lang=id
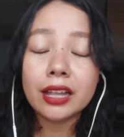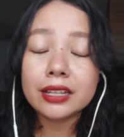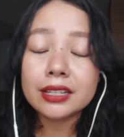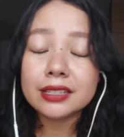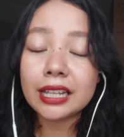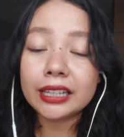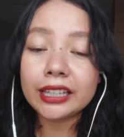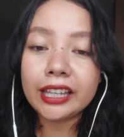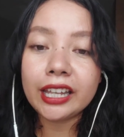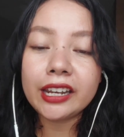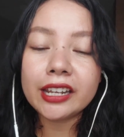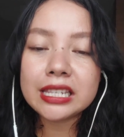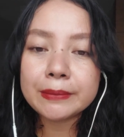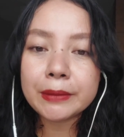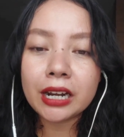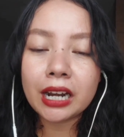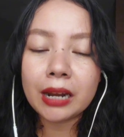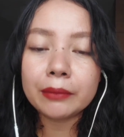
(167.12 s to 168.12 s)
satenya
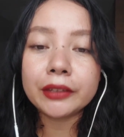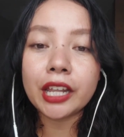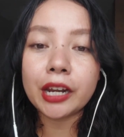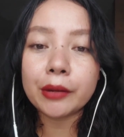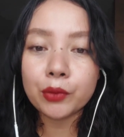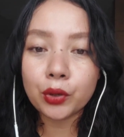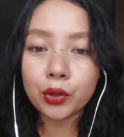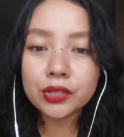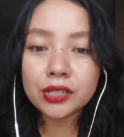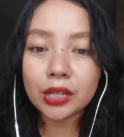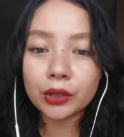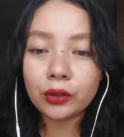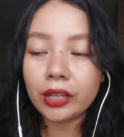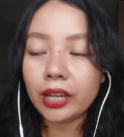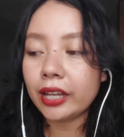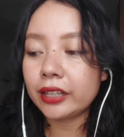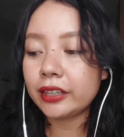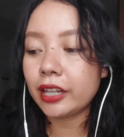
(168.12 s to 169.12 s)
disimpan dalam termos,
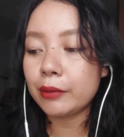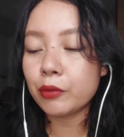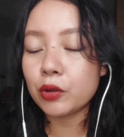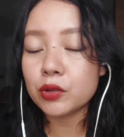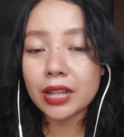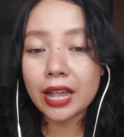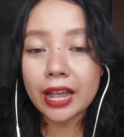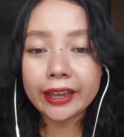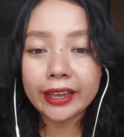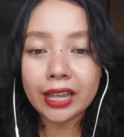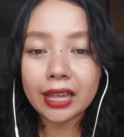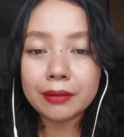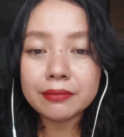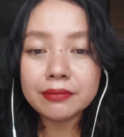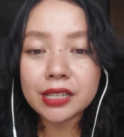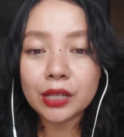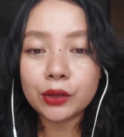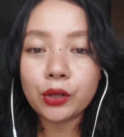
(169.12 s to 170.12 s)
satunya termos
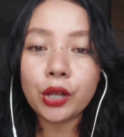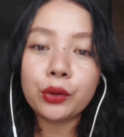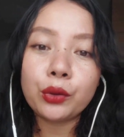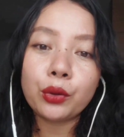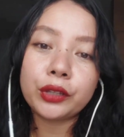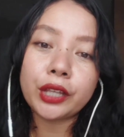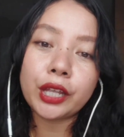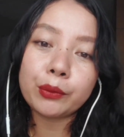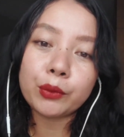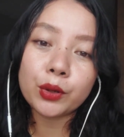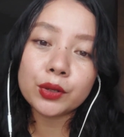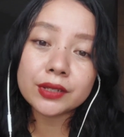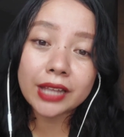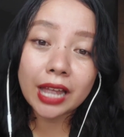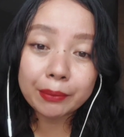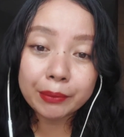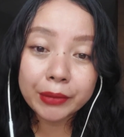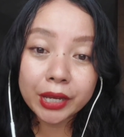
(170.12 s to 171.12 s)
ayam, satunya untuk
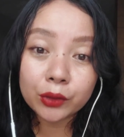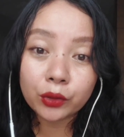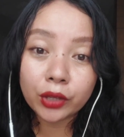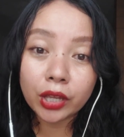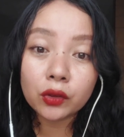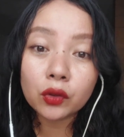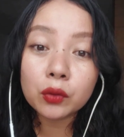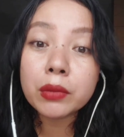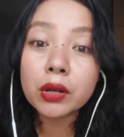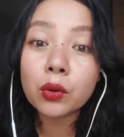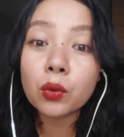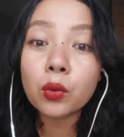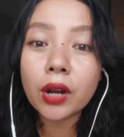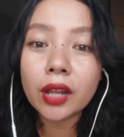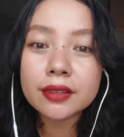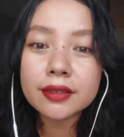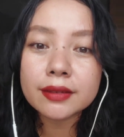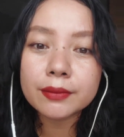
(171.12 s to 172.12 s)
termos kambing itu ya itu
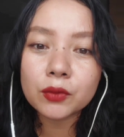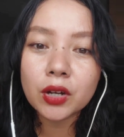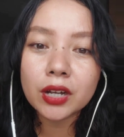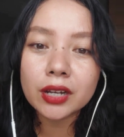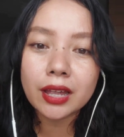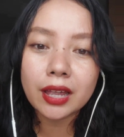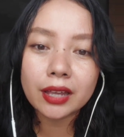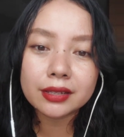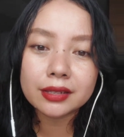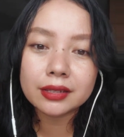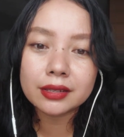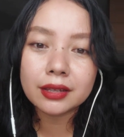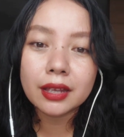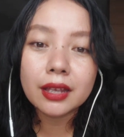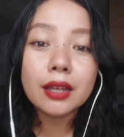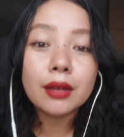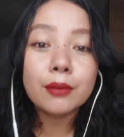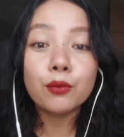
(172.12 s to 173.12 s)
berulat semua guys.
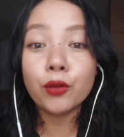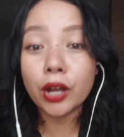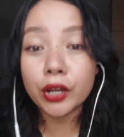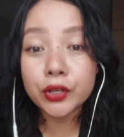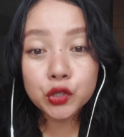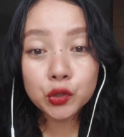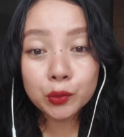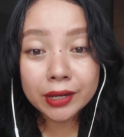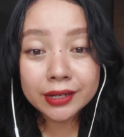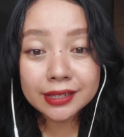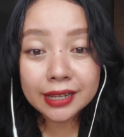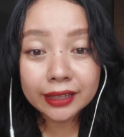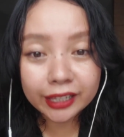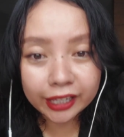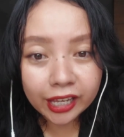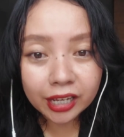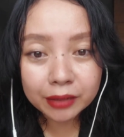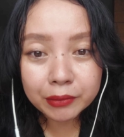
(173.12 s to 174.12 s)
Bukan cuma
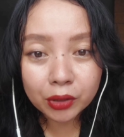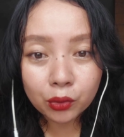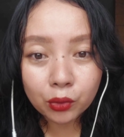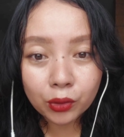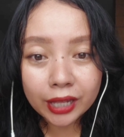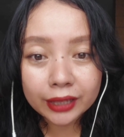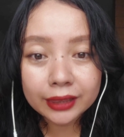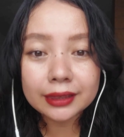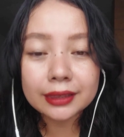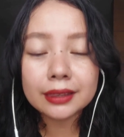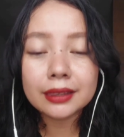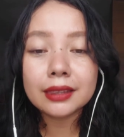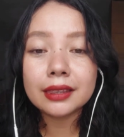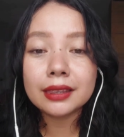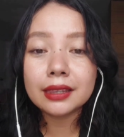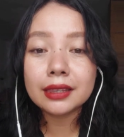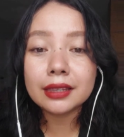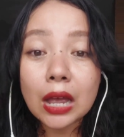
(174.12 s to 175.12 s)
sate yang berulat,
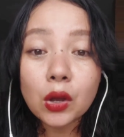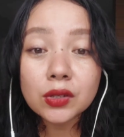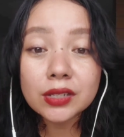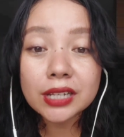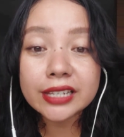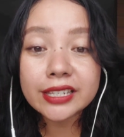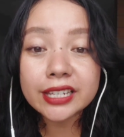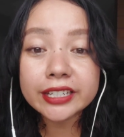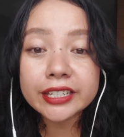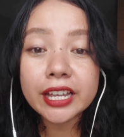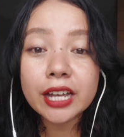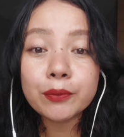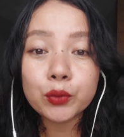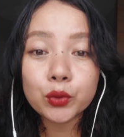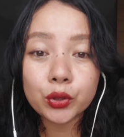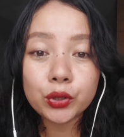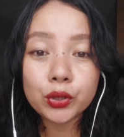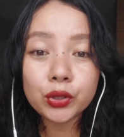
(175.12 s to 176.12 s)
taus kacangnya
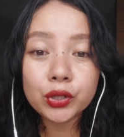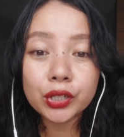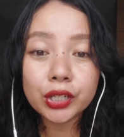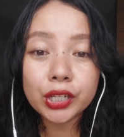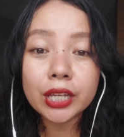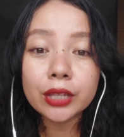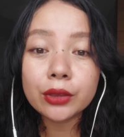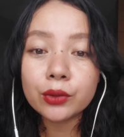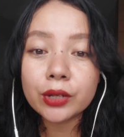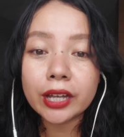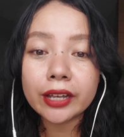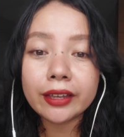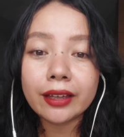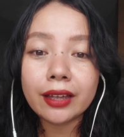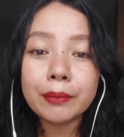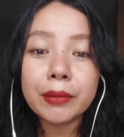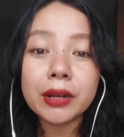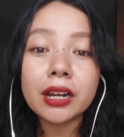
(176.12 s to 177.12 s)
pun itu
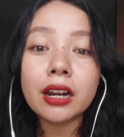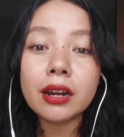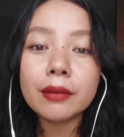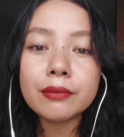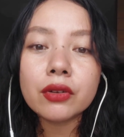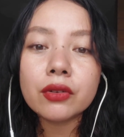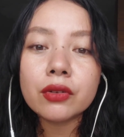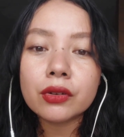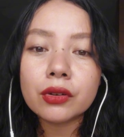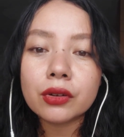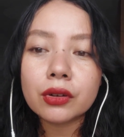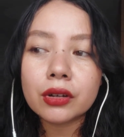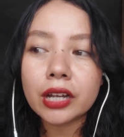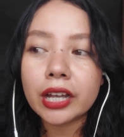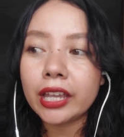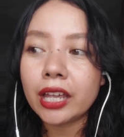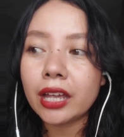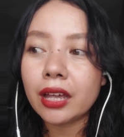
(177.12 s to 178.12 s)
kayak bergelembung,
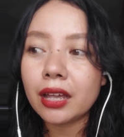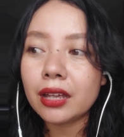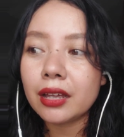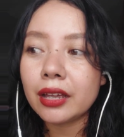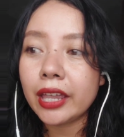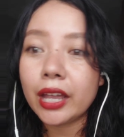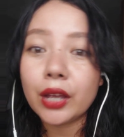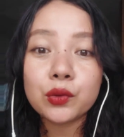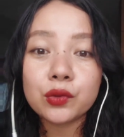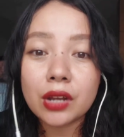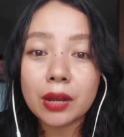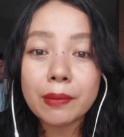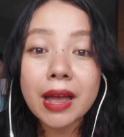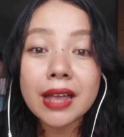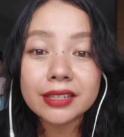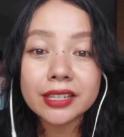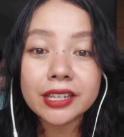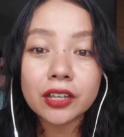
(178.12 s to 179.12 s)
kayak yang sudah
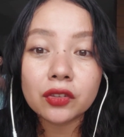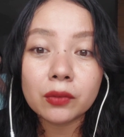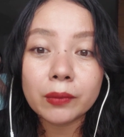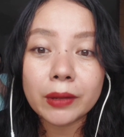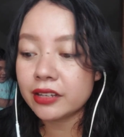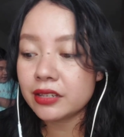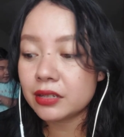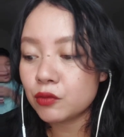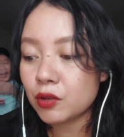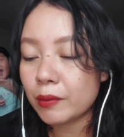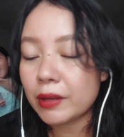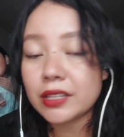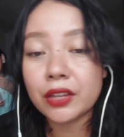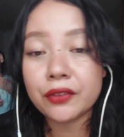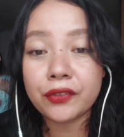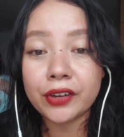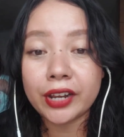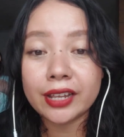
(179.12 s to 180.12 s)
basi gitu. Semua
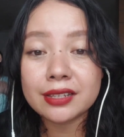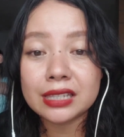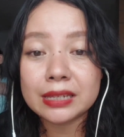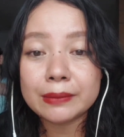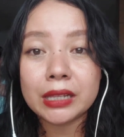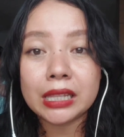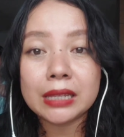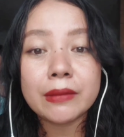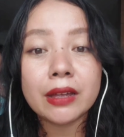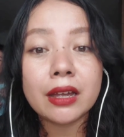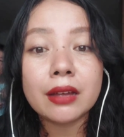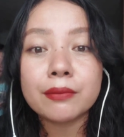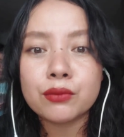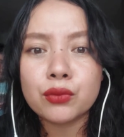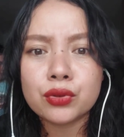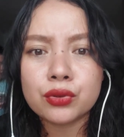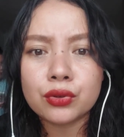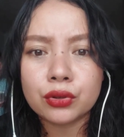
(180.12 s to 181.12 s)
masih fresh, tiba-tiba
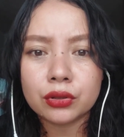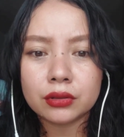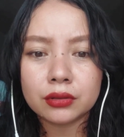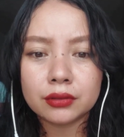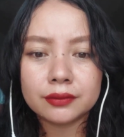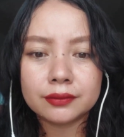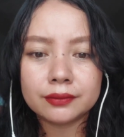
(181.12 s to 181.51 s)
busuk